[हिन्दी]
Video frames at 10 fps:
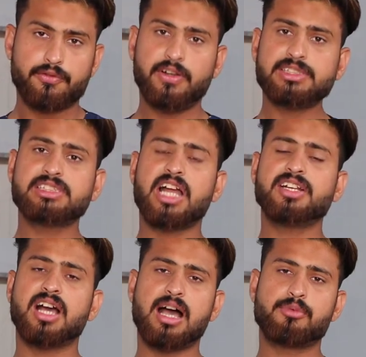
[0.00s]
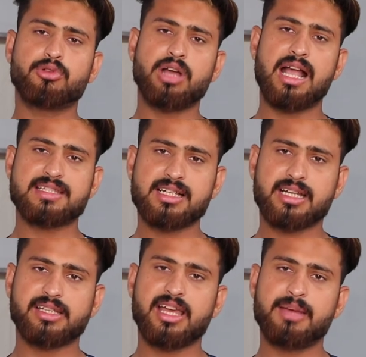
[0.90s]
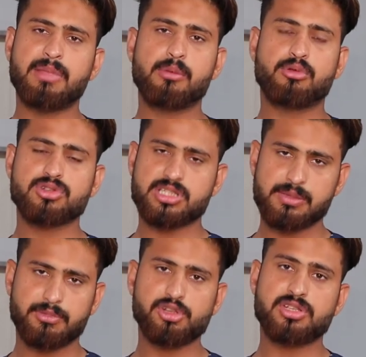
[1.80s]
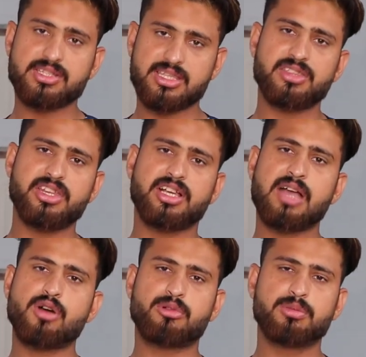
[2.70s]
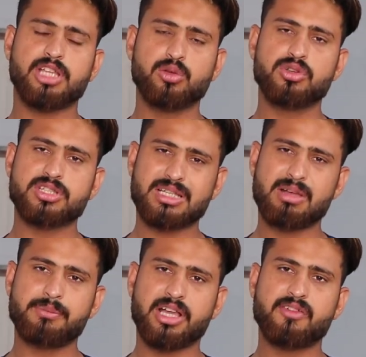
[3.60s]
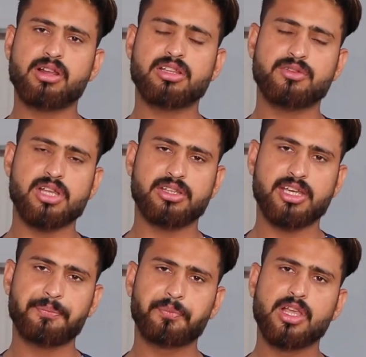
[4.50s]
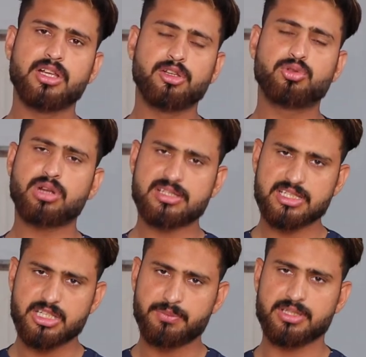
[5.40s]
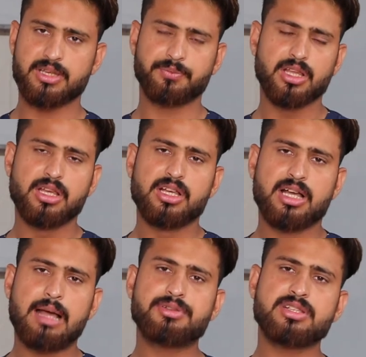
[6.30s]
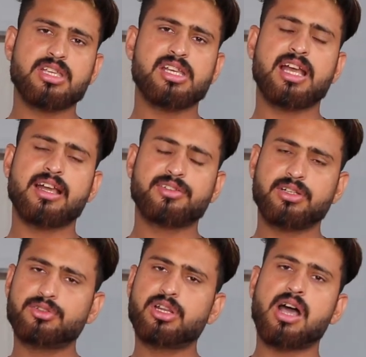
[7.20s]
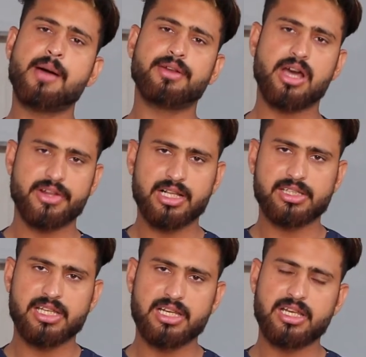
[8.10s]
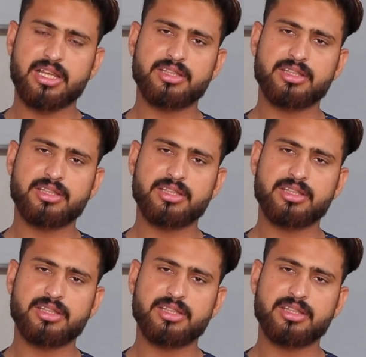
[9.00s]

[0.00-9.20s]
फर्स्ट गाइड आपको ऐसा करना है मैं आपको सिंपल सस्ता तरीका है वो आपको बता दूं इसके बाद महंगे वाल की तरफ जाते हैं तो थोड़ा सा चीपर से अब सस्ता तो ये क्या सिर्फ सिर्फ आप नारियल का तेल ले लेना